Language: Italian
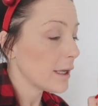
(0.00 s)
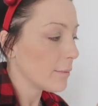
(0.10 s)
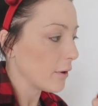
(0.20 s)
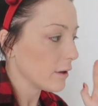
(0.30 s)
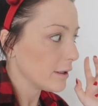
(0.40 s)

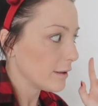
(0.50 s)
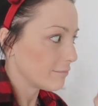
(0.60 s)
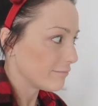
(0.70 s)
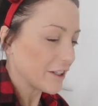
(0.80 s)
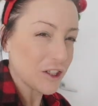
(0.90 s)
e
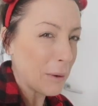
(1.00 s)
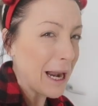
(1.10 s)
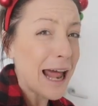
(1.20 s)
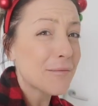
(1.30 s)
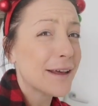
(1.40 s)
poi facciamo
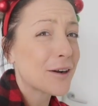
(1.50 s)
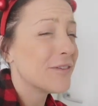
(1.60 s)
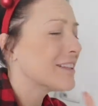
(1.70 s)
l'albero